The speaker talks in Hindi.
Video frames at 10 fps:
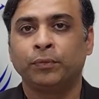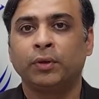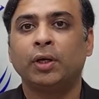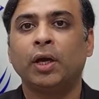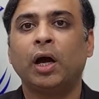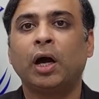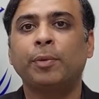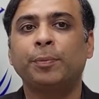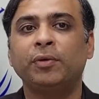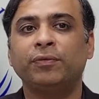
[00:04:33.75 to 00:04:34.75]
ठीक है आप
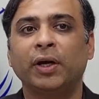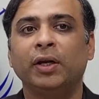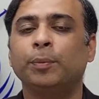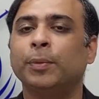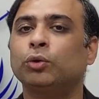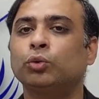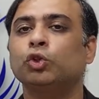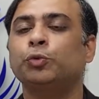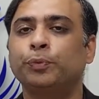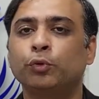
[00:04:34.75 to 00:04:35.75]
अपनी फाइलिंग में
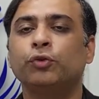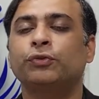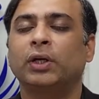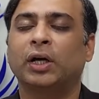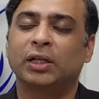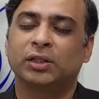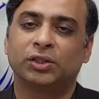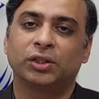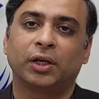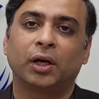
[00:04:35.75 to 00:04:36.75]
कुछ प्रूफ्स लगा
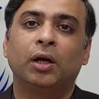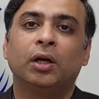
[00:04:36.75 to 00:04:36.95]
दीजिएगा